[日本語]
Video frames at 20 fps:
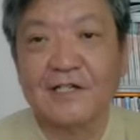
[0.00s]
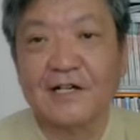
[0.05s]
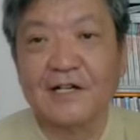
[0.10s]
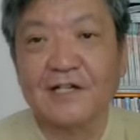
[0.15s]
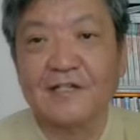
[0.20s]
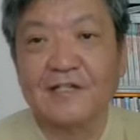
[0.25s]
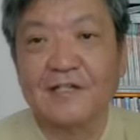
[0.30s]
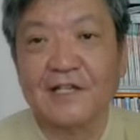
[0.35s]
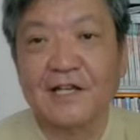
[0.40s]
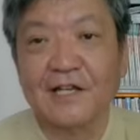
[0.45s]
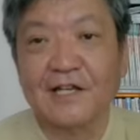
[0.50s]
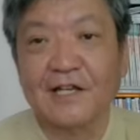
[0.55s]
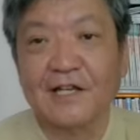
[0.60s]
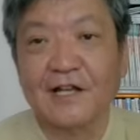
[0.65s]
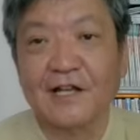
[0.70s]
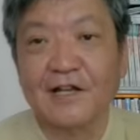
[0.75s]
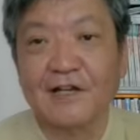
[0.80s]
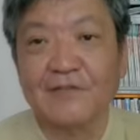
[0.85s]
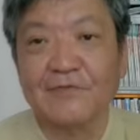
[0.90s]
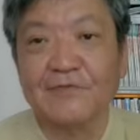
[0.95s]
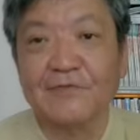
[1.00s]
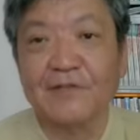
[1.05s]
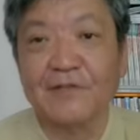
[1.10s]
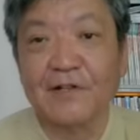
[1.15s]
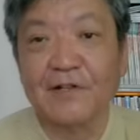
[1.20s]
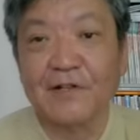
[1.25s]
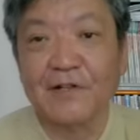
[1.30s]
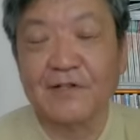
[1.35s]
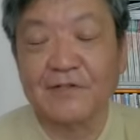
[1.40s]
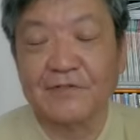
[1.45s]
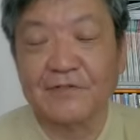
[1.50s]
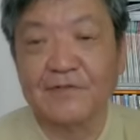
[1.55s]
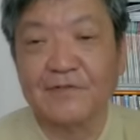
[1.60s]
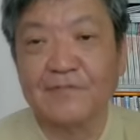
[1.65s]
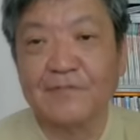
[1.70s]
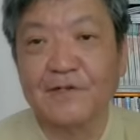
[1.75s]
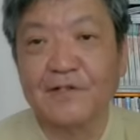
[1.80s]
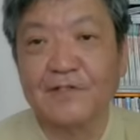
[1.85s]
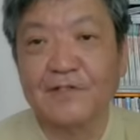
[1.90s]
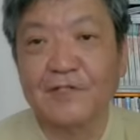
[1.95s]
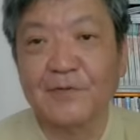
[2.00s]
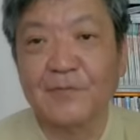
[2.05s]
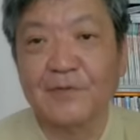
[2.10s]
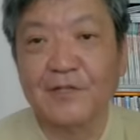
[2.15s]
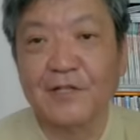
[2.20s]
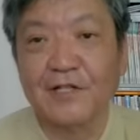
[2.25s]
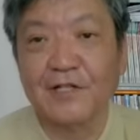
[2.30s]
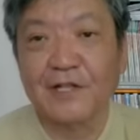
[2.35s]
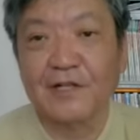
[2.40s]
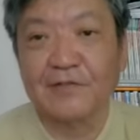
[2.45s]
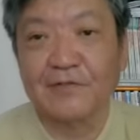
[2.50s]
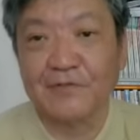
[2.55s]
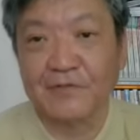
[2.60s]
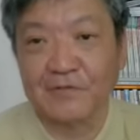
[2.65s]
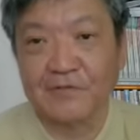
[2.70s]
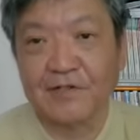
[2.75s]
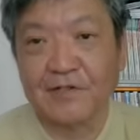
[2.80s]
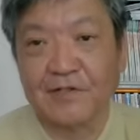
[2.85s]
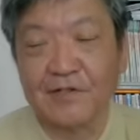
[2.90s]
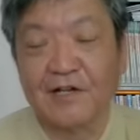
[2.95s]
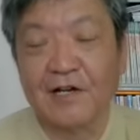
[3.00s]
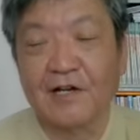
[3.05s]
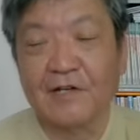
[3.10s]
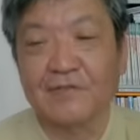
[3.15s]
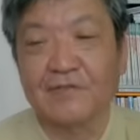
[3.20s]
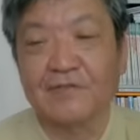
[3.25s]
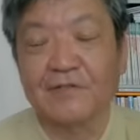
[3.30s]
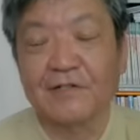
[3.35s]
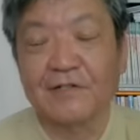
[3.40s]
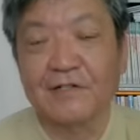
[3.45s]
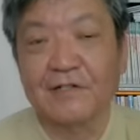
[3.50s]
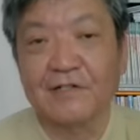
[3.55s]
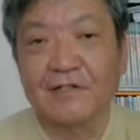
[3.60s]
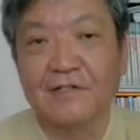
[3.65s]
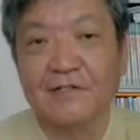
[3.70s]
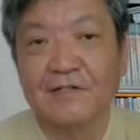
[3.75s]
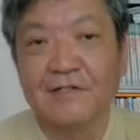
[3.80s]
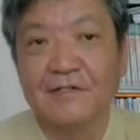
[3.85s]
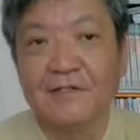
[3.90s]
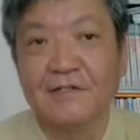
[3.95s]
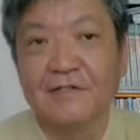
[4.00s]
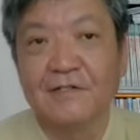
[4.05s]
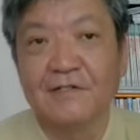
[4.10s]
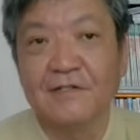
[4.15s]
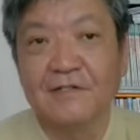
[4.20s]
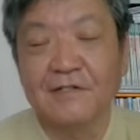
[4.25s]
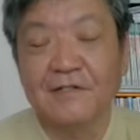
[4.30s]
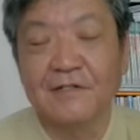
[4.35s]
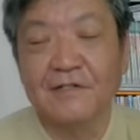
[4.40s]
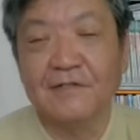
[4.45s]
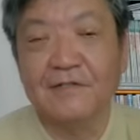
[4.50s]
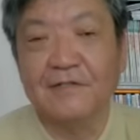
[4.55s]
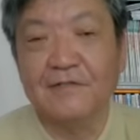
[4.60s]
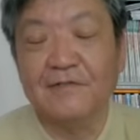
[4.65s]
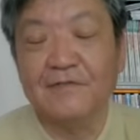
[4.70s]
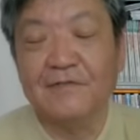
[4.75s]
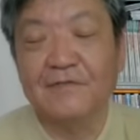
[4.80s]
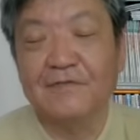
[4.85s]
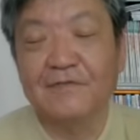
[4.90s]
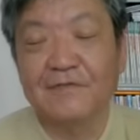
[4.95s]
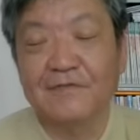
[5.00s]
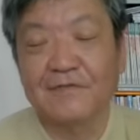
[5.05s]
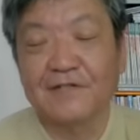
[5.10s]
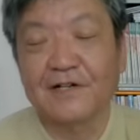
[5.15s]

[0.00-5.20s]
にかかってギャギャギャギャ言うてるだけでしょ。まあ、してもしゃあないですけど、そのね、反論なんか。うん、